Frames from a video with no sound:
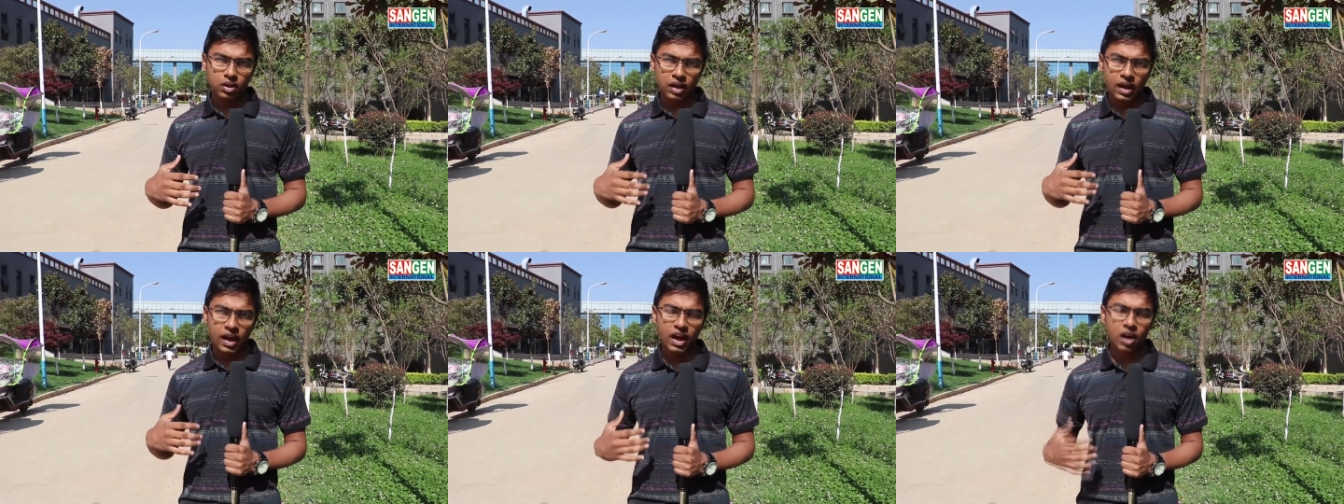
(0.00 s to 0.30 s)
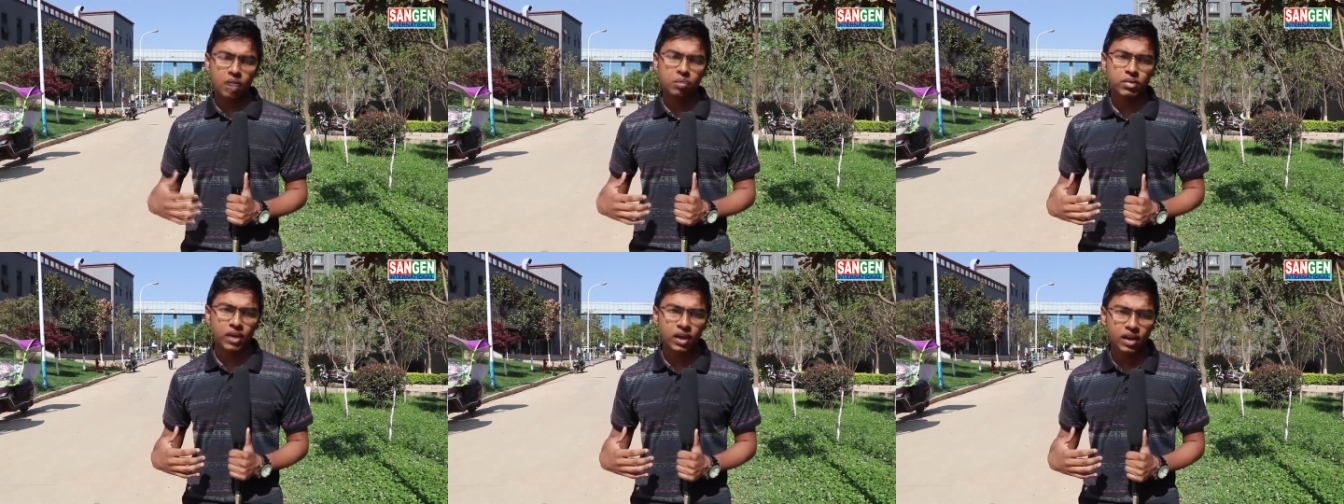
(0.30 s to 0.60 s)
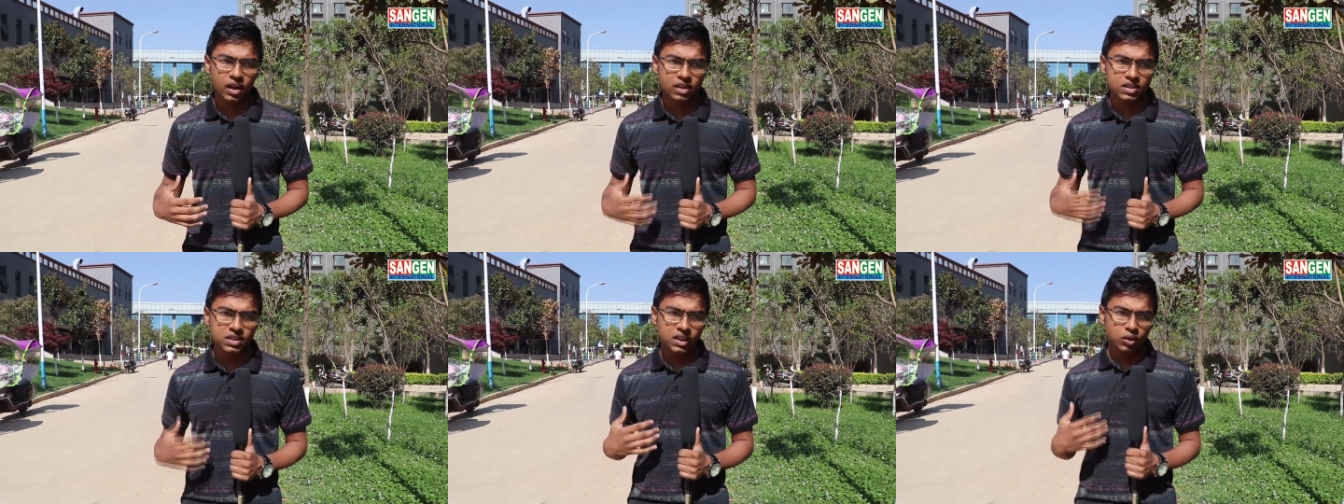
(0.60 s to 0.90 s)
খারাপ
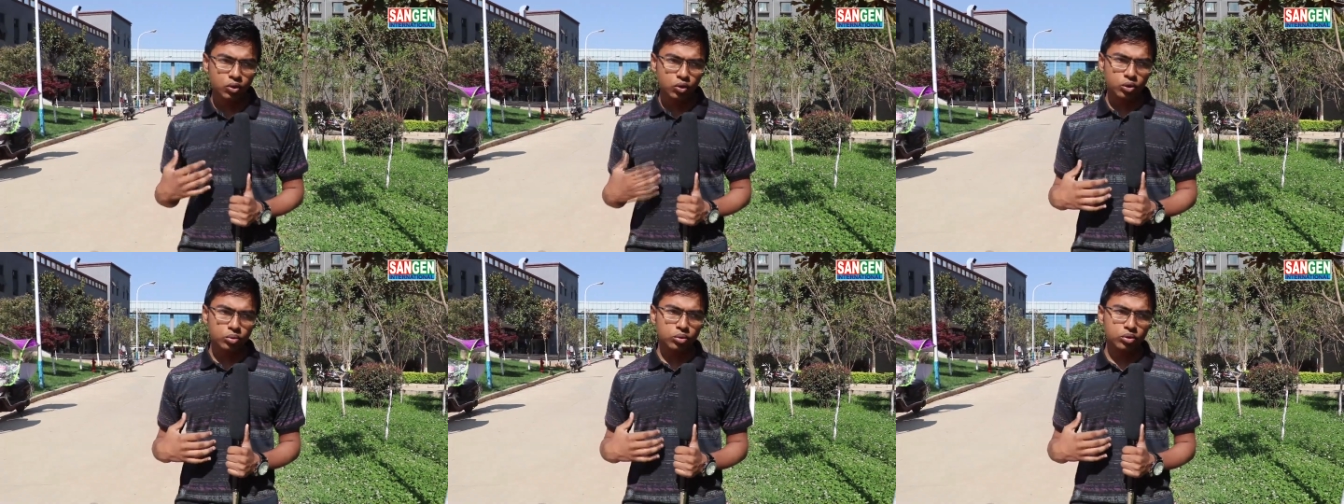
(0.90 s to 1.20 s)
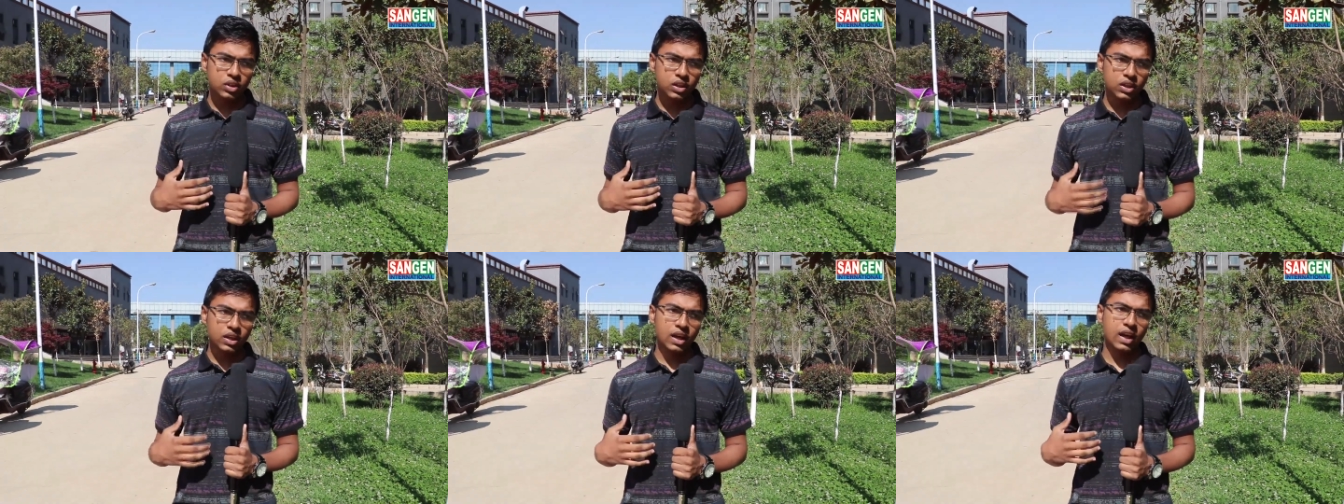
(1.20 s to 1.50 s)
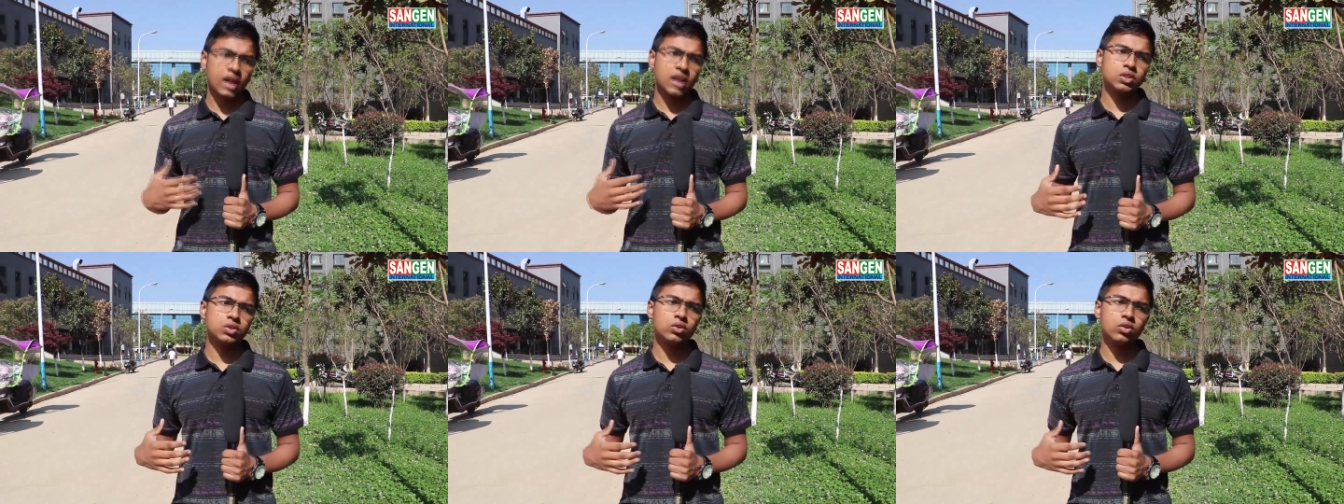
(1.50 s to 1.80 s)
লাগার যে অনুভূতিটা
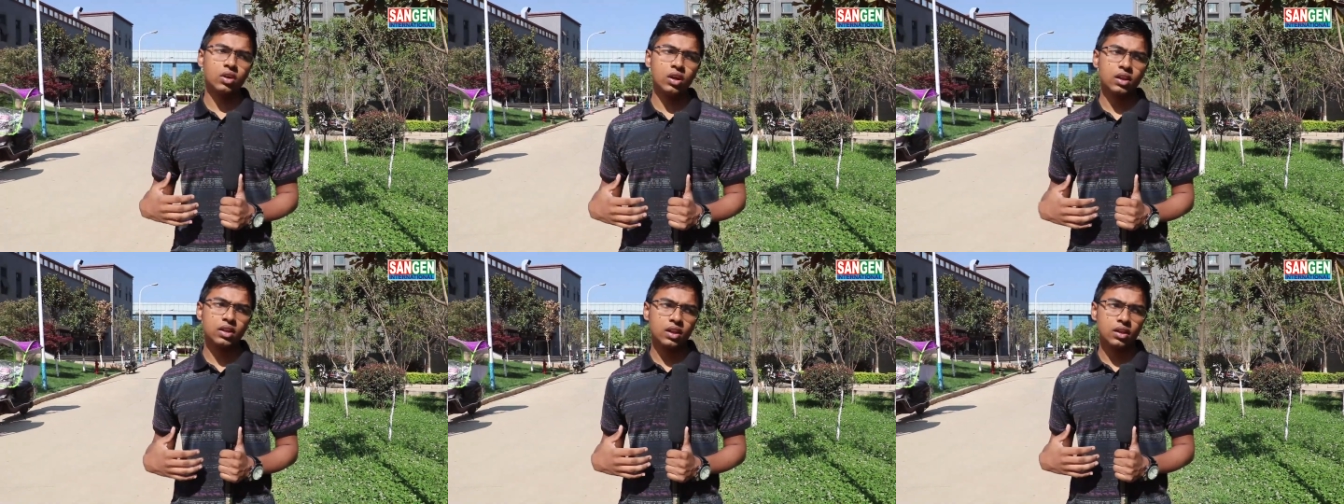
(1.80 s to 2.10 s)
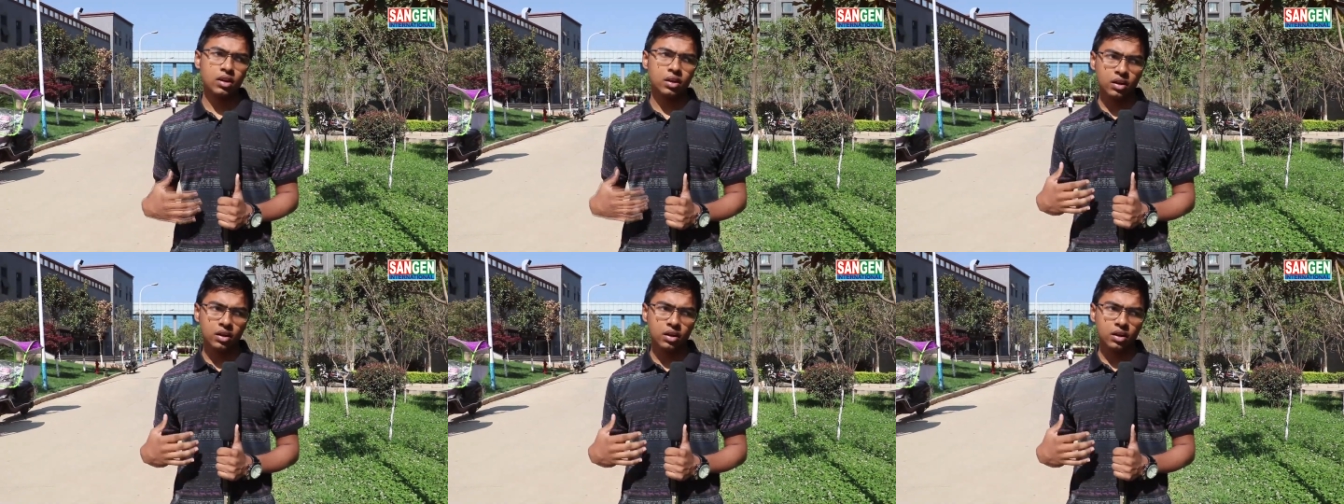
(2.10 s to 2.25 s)
কাজ করা